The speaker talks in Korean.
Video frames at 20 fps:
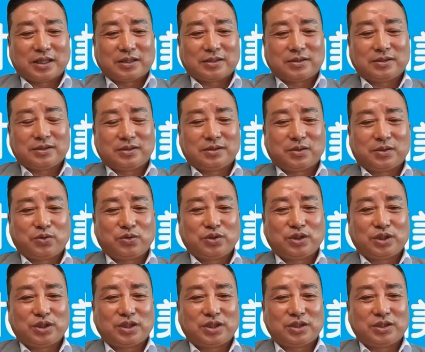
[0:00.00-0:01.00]
그 같은
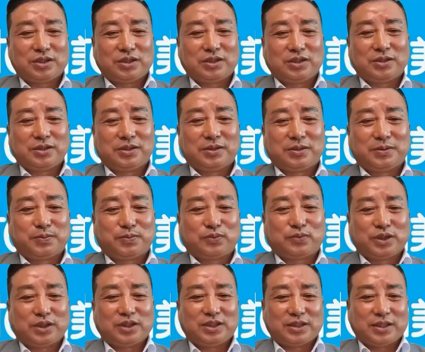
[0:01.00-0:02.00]
홍씨
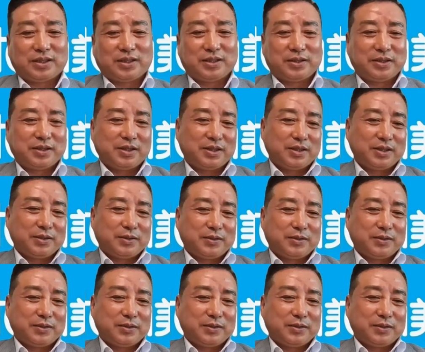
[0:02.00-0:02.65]
분이 이제